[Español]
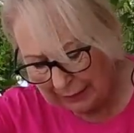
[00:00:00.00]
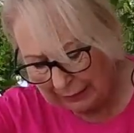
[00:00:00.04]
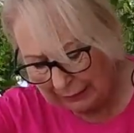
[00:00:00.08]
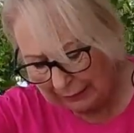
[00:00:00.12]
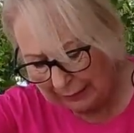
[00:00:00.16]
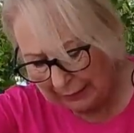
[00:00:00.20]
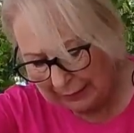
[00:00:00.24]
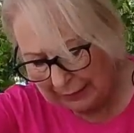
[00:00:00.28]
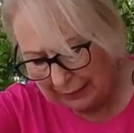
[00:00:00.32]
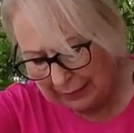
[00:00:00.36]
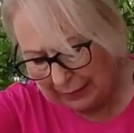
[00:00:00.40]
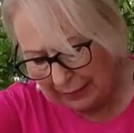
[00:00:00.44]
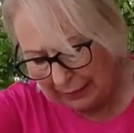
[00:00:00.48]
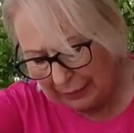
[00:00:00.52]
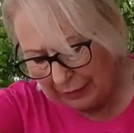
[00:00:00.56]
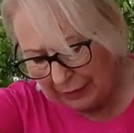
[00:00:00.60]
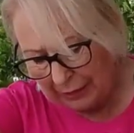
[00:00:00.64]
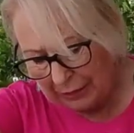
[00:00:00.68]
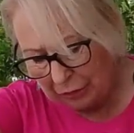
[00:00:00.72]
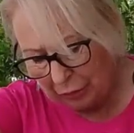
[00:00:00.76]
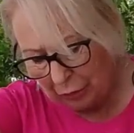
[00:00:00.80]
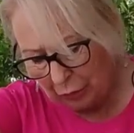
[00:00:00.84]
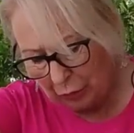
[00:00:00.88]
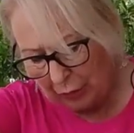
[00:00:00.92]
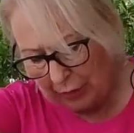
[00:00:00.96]

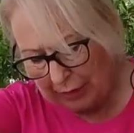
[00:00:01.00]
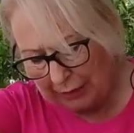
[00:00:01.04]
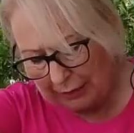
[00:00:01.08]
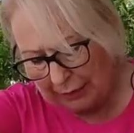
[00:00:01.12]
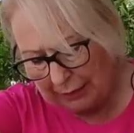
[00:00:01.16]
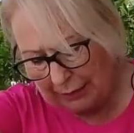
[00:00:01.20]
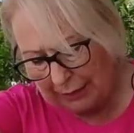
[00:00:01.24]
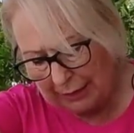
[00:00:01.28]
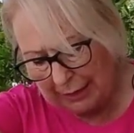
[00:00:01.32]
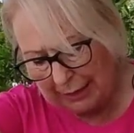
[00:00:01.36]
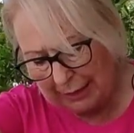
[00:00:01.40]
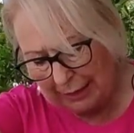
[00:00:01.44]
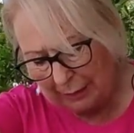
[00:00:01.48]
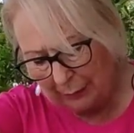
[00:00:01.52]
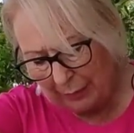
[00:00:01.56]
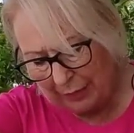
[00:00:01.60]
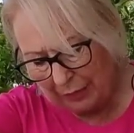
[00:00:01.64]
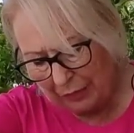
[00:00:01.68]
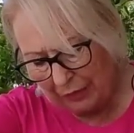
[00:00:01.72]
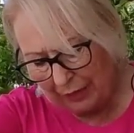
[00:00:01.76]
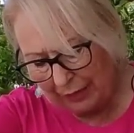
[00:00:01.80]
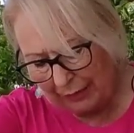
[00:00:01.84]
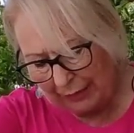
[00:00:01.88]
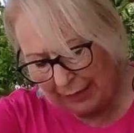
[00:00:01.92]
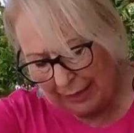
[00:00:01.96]
arraigadito aquí a la
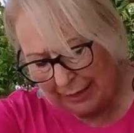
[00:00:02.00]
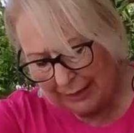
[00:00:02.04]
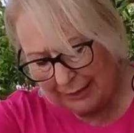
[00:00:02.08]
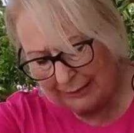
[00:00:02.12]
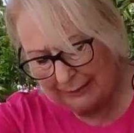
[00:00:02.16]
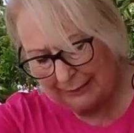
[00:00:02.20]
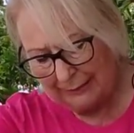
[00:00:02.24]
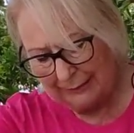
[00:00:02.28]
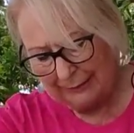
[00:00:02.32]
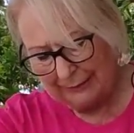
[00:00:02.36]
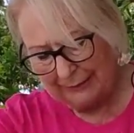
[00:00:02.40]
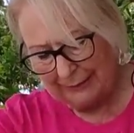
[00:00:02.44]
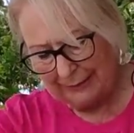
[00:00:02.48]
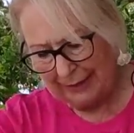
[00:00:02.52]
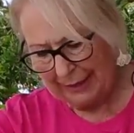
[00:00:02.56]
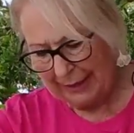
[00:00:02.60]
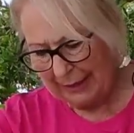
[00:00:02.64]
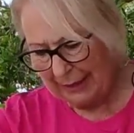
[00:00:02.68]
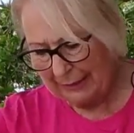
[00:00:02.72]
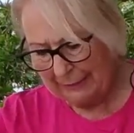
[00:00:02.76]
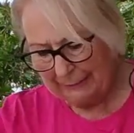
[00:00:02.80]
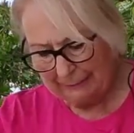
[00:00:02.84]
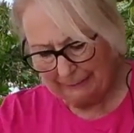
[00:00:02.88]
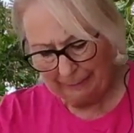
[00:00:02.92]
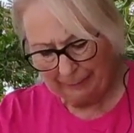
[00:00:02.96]
maceta,
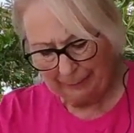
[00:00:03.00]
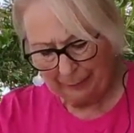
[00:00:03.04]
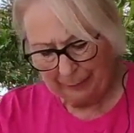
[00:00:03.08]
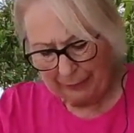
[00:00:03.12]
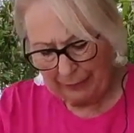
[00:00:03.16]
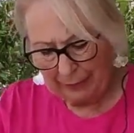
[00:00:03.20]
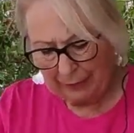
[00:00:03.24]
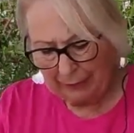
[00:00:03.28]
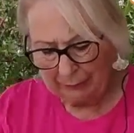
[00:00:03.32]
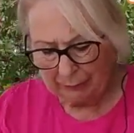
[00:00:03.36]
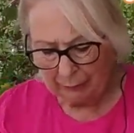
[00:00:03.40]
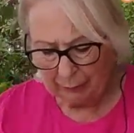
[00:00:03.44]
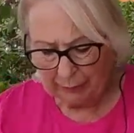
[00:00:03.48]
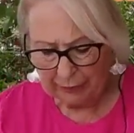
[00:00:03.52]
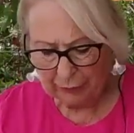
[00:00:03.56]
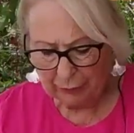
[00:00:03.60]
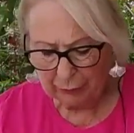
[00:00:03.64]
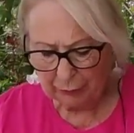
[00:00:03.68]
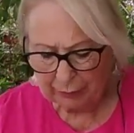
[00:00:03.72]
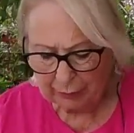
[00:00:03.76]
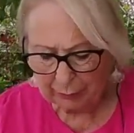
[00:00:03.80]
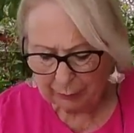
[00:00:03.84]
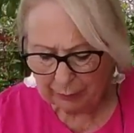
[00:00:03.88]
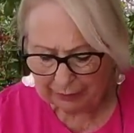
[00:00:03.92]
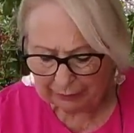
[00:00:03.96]
¿eh? Pero
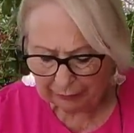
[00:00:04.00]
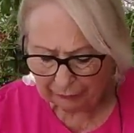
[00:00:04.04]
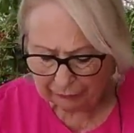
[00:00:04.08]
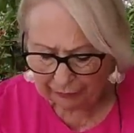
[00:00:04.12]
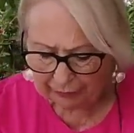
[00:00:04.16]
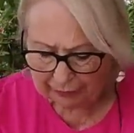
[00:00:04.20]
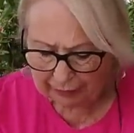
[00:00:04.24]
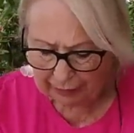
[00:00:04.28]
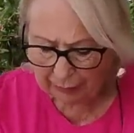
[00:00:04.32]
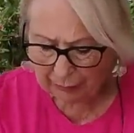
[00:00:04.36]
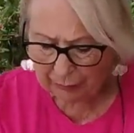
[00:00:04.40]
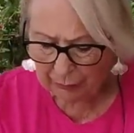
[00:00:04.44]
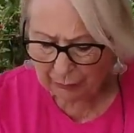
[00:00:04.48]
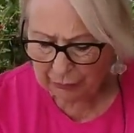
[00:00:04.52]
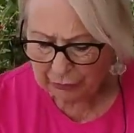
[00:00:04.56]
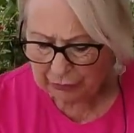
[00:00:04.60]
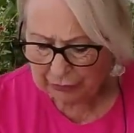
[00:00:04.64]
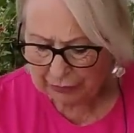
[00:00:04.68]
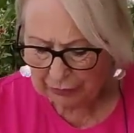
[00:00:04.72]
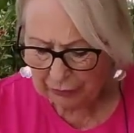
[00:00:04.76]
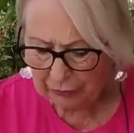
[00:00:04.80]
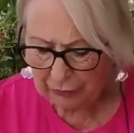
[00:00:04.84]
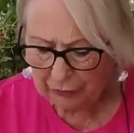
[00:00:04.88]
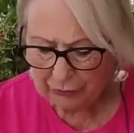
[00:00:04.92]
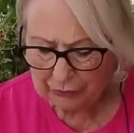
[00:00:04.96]
me parece tan
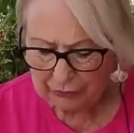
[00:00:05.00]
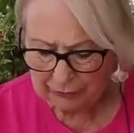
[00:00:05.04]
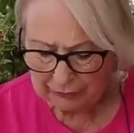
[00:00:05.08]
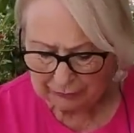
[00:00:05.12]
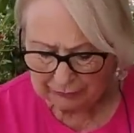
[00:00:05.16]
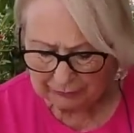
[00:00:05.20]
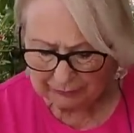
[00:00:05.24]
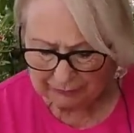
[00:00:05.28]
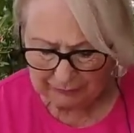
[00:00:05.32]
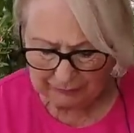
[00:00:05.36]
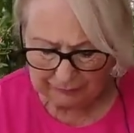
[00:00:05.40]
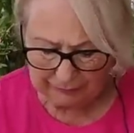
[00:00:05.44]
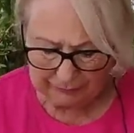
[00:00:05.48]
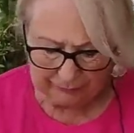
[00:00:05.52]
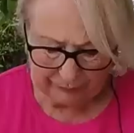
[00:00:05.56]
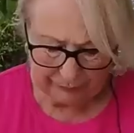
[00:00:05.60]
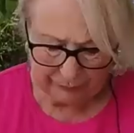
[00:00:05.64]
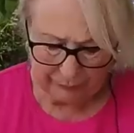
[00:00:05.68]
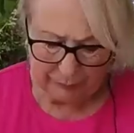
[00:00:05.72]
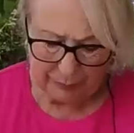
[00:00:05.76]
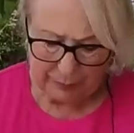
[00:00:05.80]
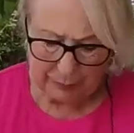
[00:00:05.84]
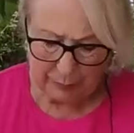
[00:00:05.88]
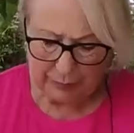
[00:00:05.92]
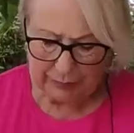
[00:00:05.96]
bonito,
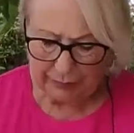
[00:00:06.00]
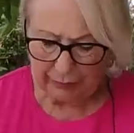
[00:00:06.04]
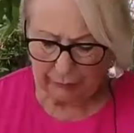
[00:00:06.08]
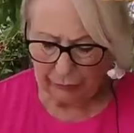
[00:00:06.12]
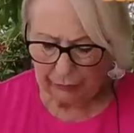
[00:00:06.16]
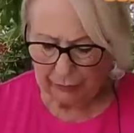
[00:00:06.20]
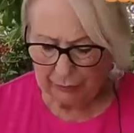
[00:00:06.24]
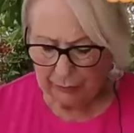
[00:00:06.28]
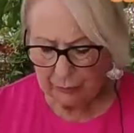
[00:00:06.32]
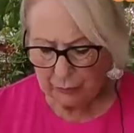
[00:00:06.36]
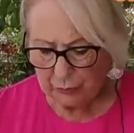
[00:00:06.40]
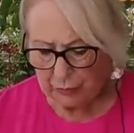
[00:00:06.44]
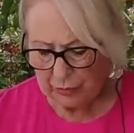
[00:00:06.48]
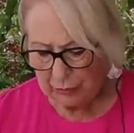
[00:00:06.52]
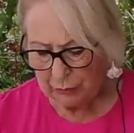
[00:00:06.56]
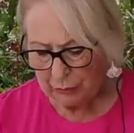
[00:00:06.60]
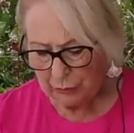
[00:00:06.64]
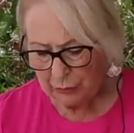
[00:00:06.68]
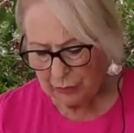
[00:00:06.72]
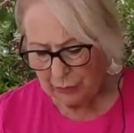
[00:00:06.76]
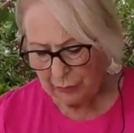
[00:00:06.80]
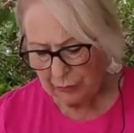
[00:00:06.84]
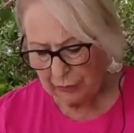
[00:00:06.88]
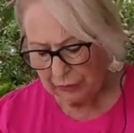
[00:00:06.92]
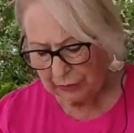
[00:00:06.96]
me parece muy,
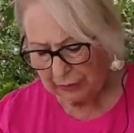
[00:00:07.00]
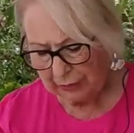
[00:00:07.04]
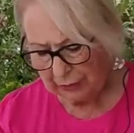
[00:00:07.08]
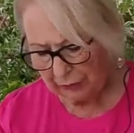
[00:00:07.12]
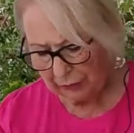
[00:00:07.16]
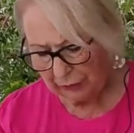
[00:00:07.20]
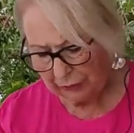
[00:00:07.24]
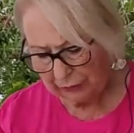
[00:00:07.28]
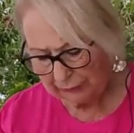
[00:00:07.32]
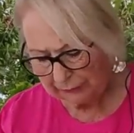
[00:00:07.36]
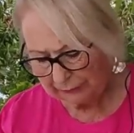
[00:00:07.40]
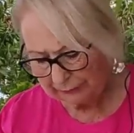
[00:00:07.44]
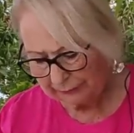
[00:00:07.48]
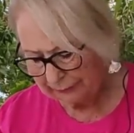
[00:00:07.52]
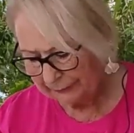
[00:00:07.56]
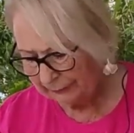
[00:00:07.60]
muy bonito.